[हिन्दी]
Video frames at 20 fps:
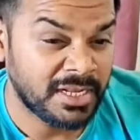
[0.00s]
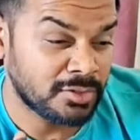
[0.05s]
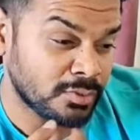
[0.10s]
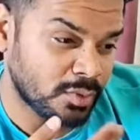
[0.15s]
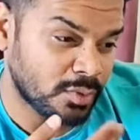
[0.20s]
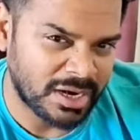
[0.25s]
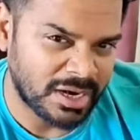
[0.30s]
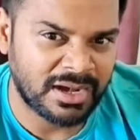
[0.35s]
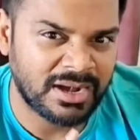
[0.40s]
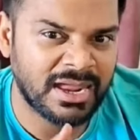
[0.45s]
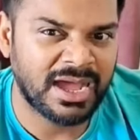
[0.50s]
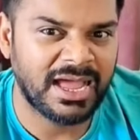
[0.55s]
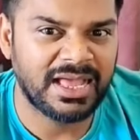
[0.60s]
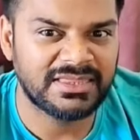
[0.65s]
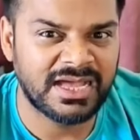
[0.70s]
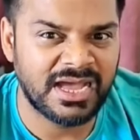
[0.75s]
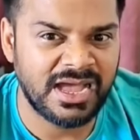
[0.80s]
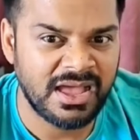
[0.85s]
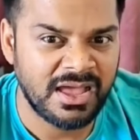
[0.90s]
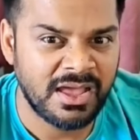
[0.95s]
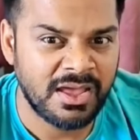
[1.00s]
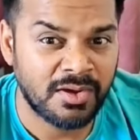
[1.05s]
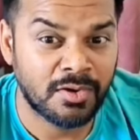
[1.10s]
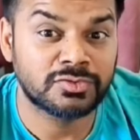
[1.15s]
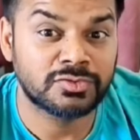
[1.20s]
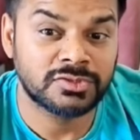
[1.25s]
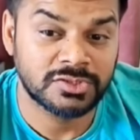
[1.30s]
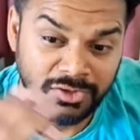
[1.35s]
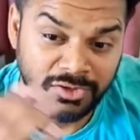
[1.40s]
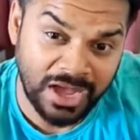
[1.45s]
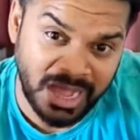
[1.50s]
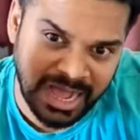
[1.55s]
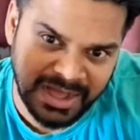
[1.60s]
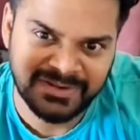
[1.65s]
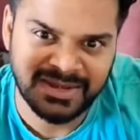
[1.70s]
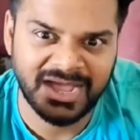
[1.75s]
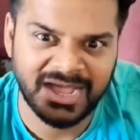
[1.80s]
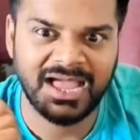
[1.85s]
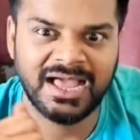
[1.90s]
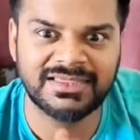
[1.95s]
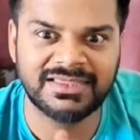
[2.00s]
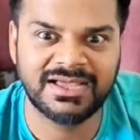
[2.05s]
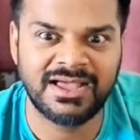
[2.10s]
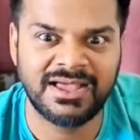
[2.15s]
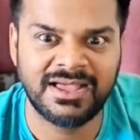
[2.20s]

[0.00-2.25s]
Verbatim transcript: मैंने तो क्वार्टर लगाया था और उसने तो हाफ लगाया